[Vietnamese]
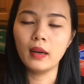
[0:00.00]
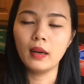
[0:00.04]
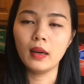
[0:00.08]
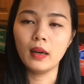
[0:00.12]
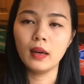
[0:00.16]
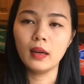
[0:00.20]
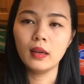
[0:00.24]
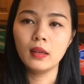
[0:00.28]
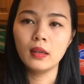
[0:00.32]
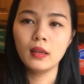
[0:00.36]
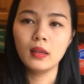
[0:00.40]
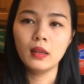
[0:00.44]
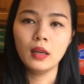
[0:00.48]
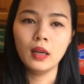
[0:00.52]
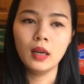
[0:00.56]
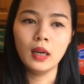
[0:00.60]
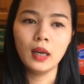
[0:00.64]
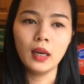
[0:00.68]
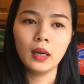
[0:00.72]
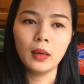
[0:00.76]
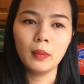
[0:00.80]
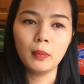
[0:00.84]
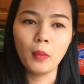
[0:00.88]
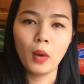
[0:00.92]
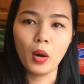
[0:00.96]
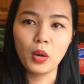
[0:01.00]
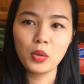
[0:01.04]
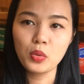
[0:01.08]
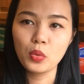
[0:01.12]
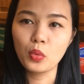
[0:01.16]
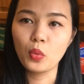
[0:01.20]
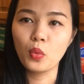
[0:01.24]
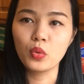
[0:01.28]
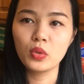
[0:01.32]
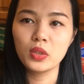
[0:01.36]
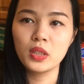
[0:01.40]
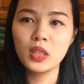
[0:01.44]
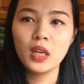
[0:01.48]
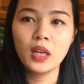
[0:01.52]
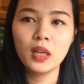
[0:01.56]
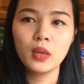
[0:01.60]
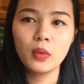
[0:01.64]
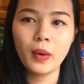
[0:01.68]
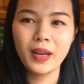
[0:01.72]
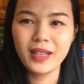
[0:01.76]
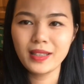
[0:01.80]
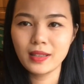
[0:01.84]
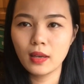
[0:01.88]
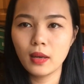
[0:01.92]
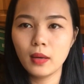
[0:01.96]
à, à, bỏ cuộc chơi
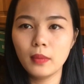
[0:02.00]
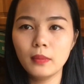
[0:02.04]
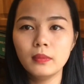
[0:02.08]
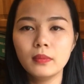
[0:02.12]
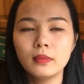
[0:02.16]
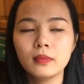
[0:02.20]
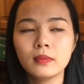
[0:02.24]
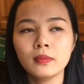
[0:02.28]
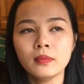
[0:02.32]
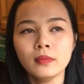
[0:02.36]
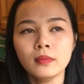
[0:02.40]
quá sớm